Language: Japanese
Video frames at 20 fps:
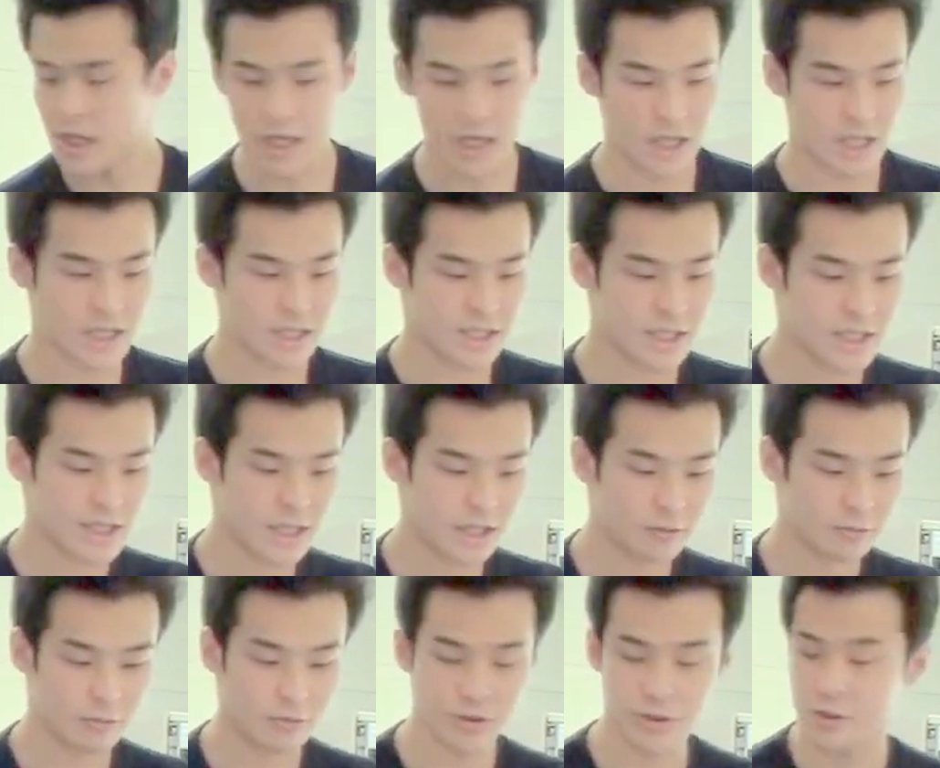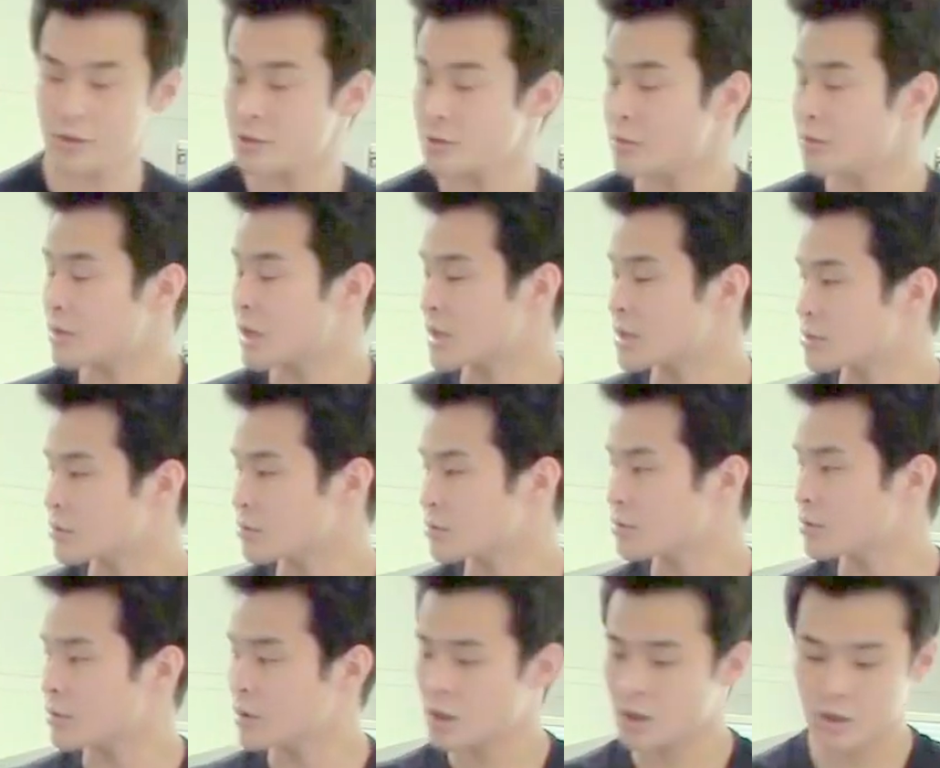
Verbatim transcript: え知識獲得集合拡張